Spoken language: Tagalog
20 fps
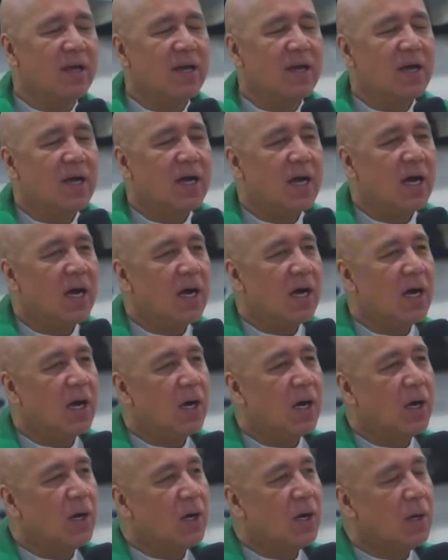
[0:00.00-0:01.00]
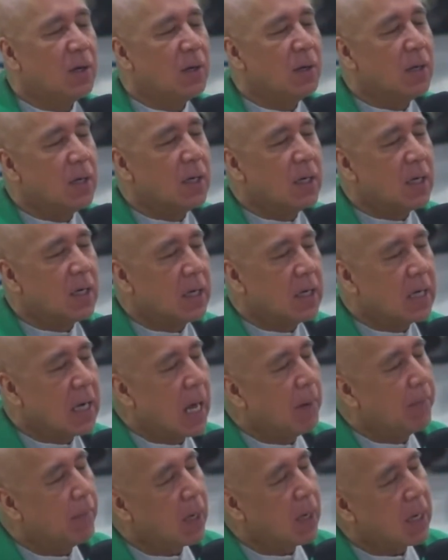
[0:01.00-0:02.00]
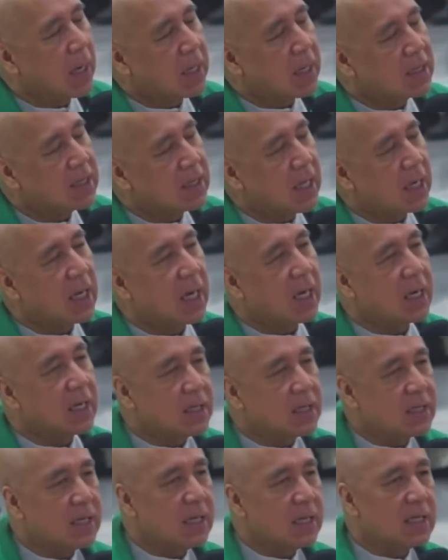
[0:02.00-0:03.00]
Uh, Napakaganda ng retreat,